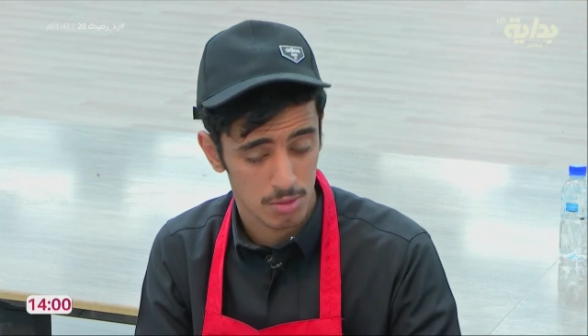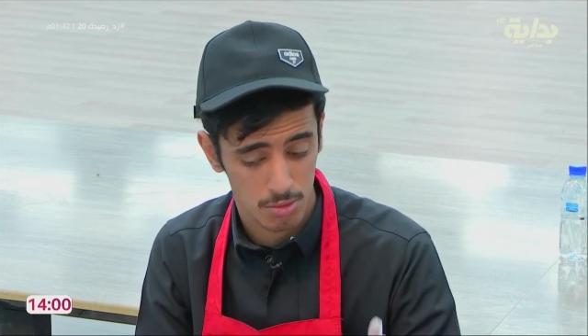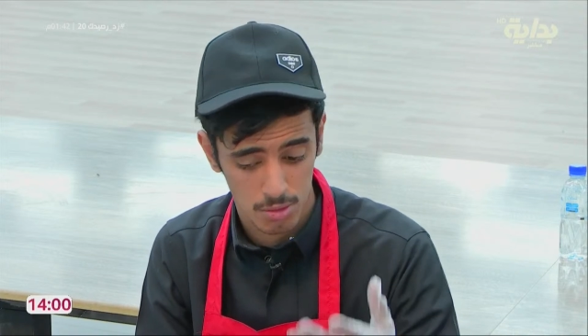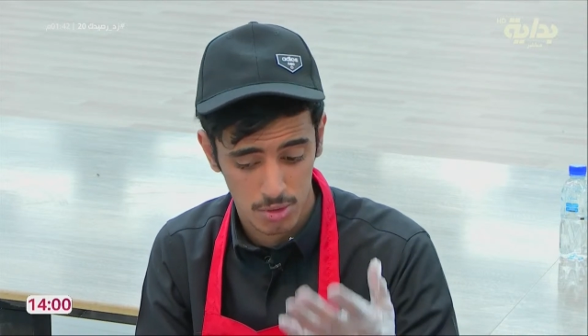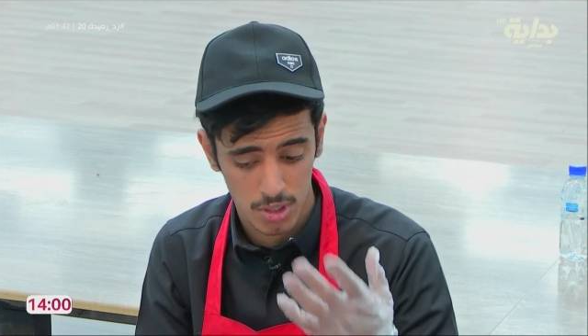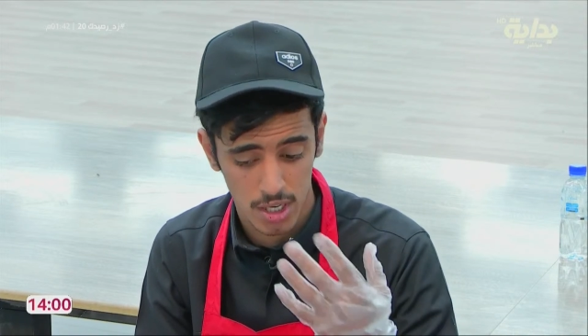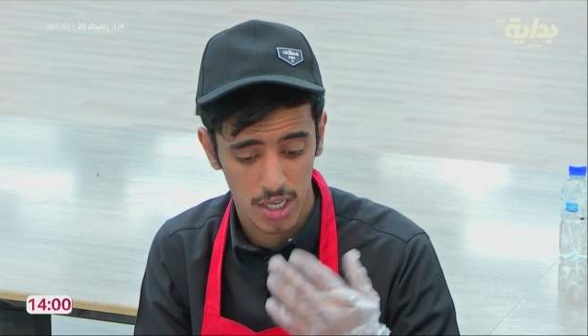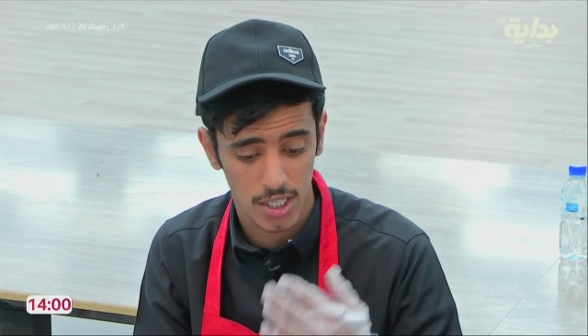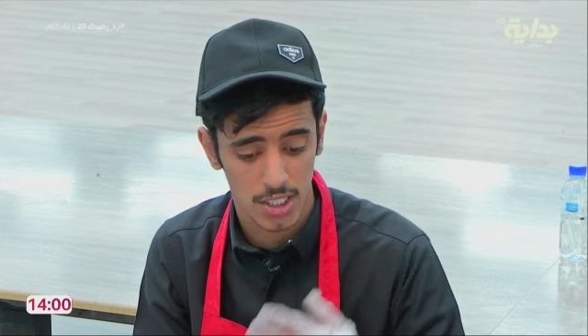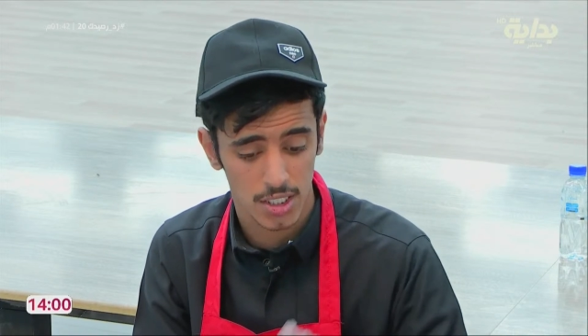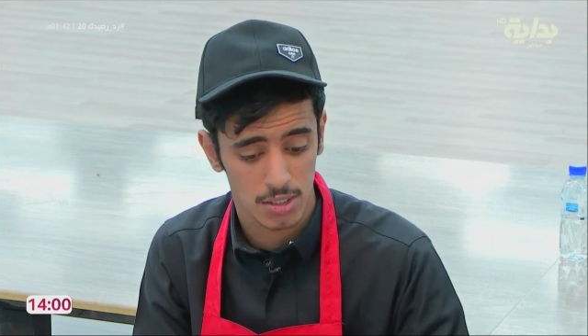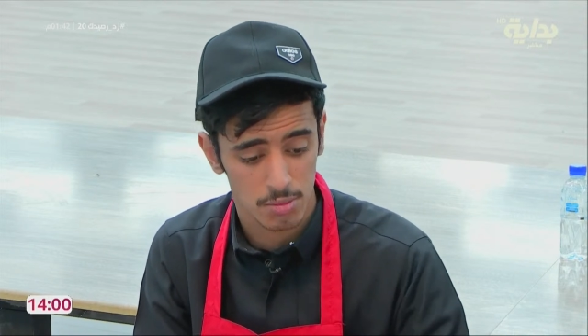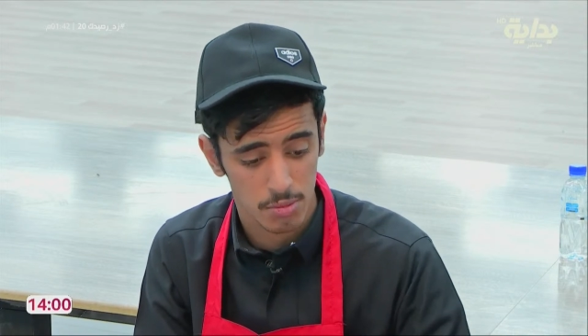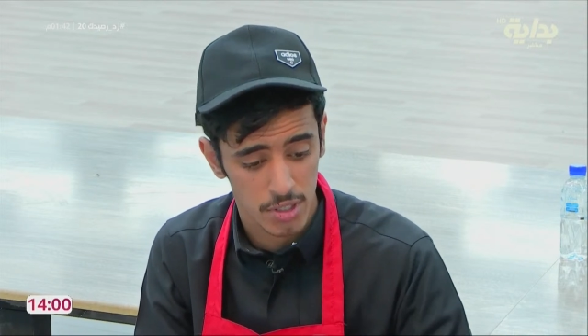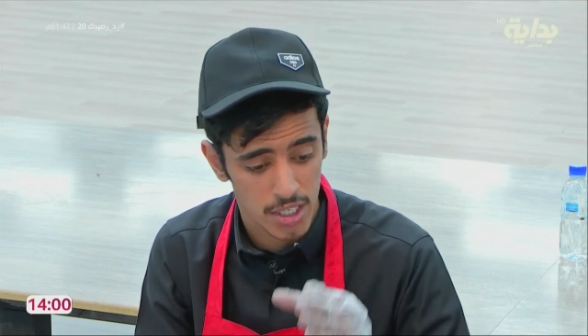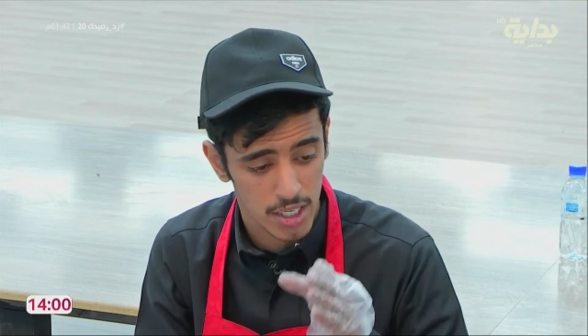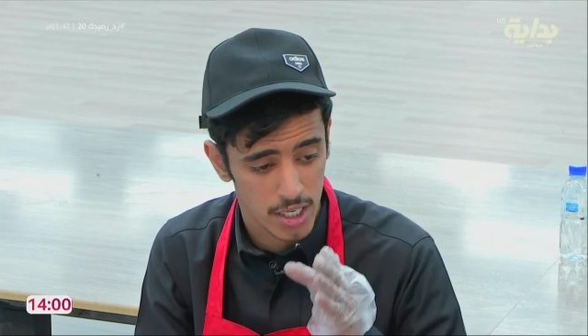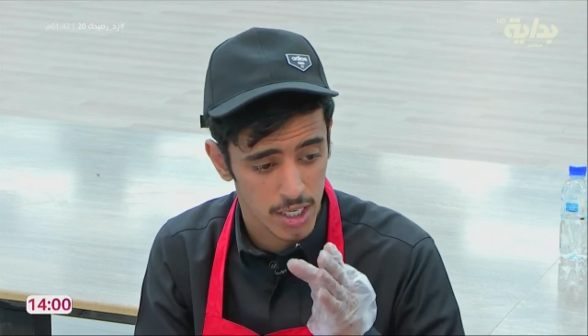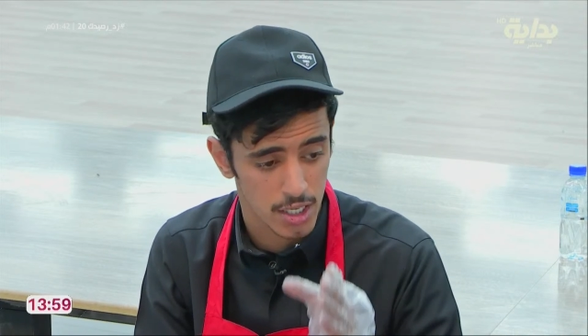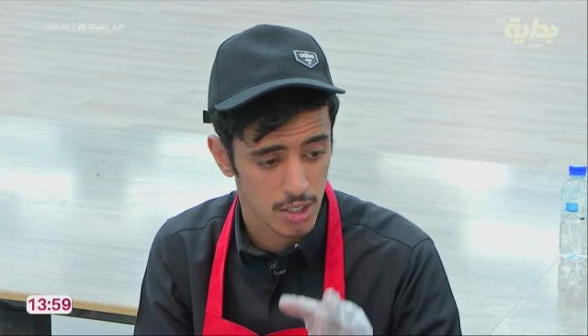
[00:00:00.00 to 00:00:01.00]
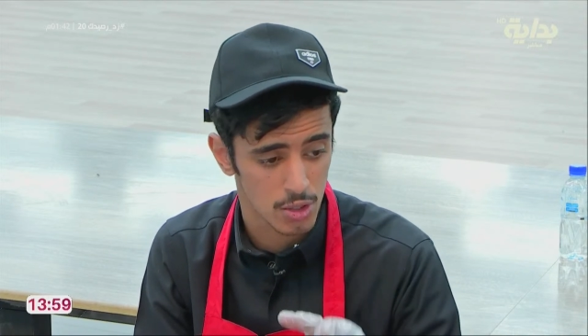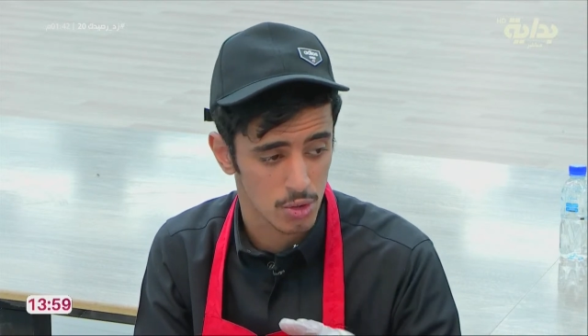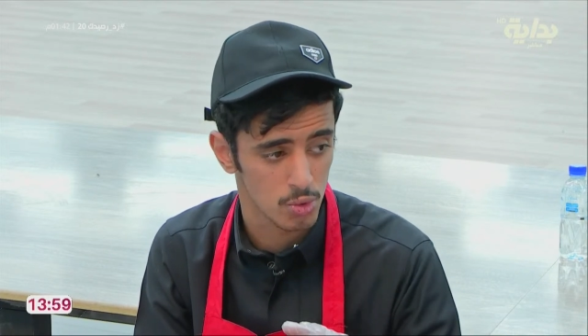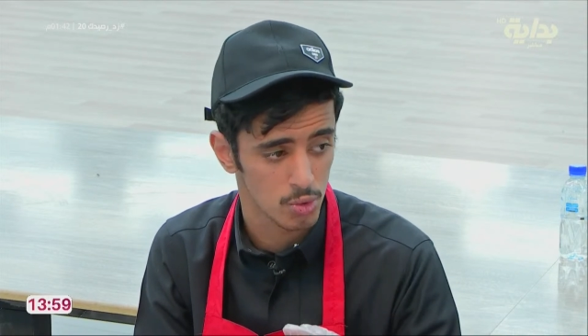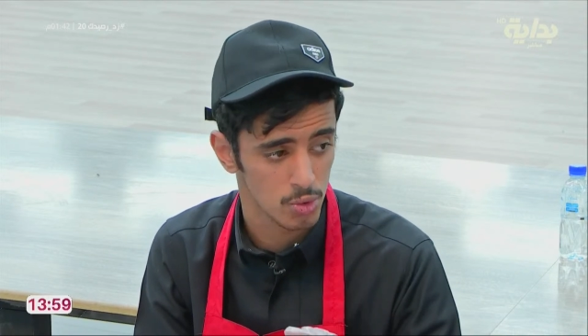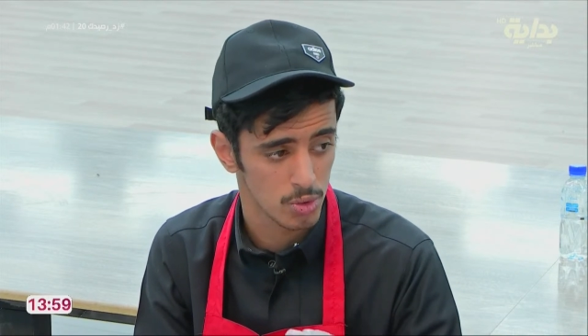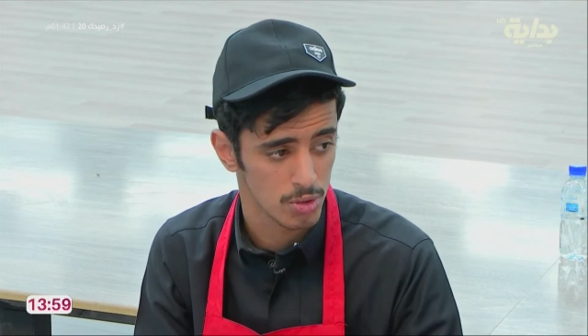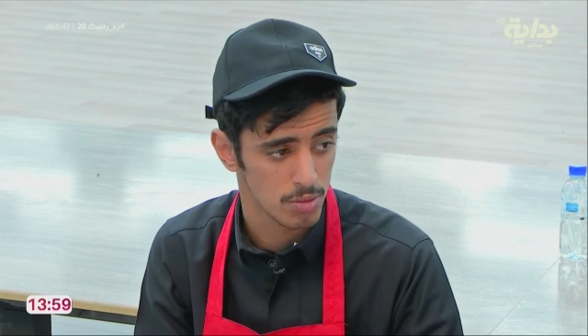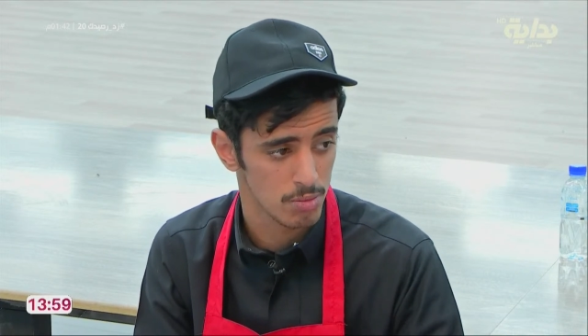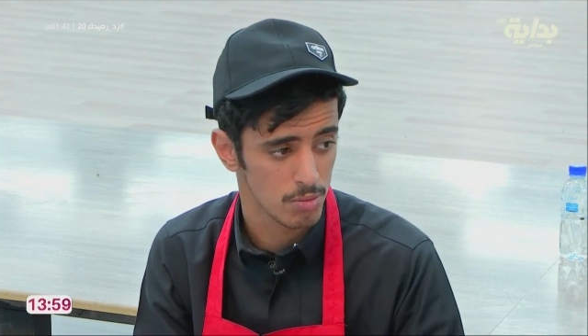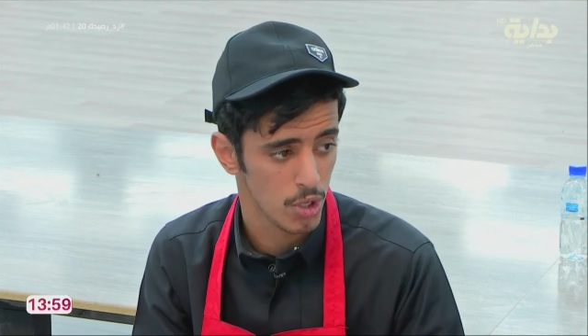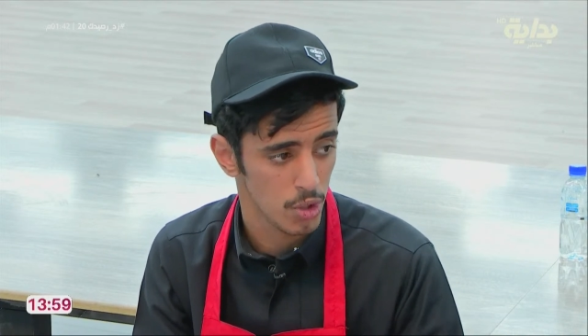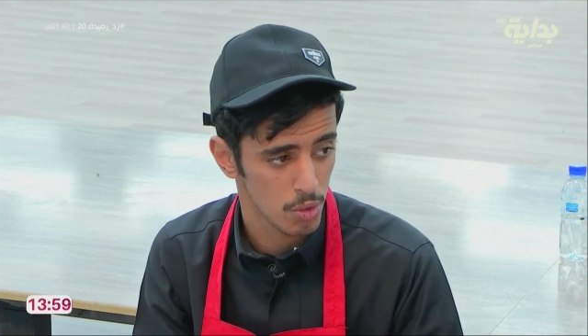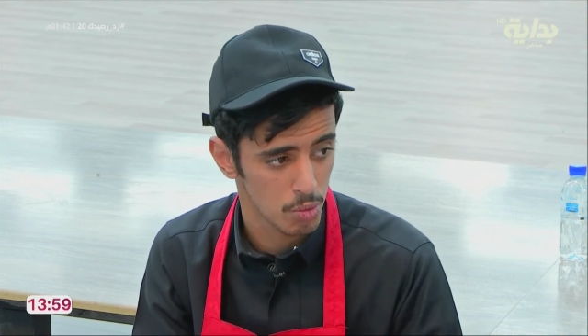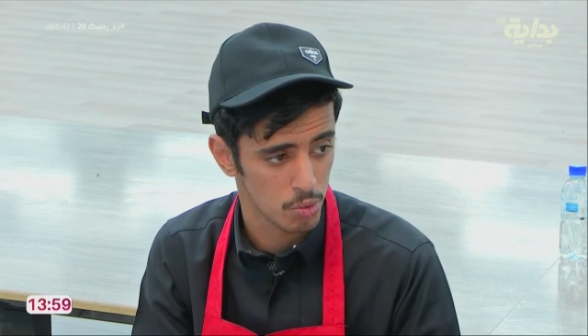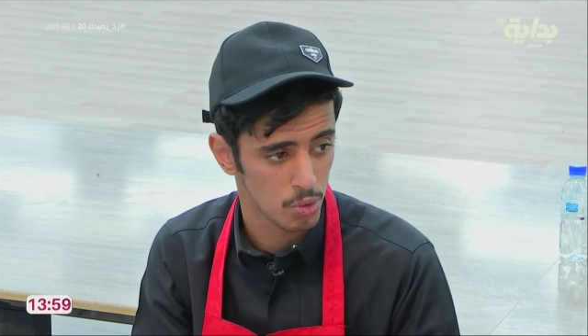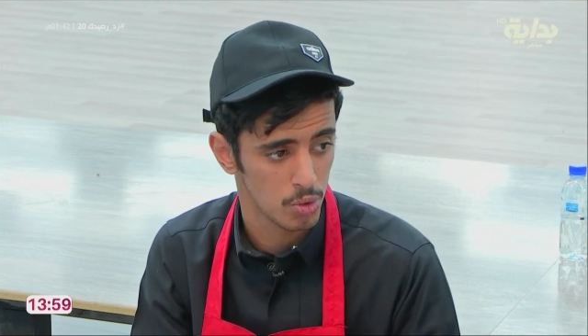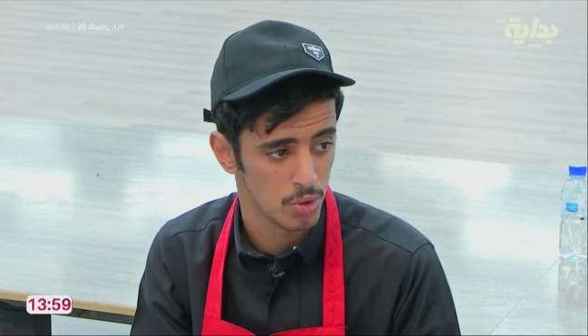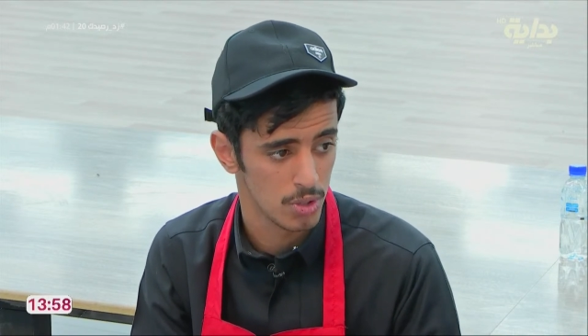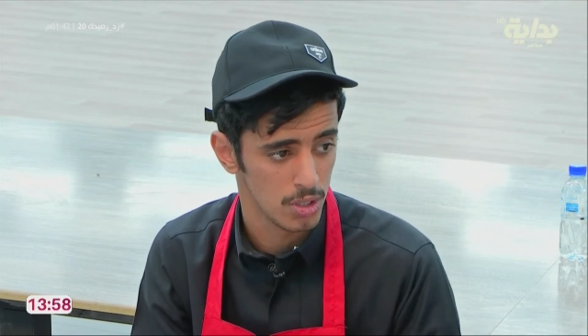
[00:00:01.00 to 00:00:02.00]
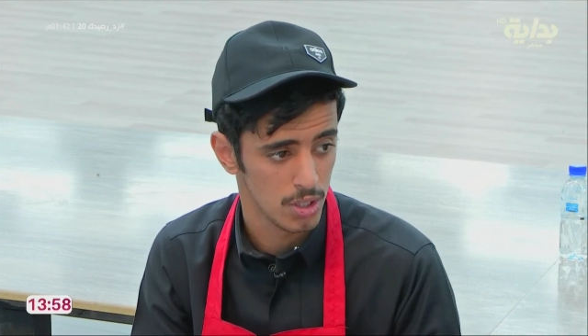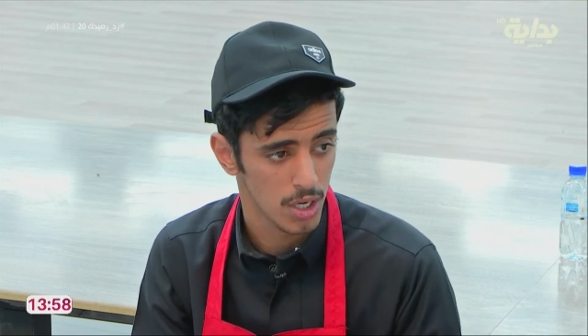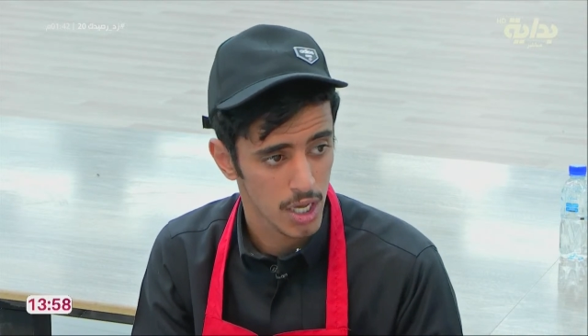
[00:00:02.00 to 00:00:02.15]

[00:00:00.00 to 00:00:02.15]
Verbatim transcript: وكان يتمنى انه يكون مع ابوه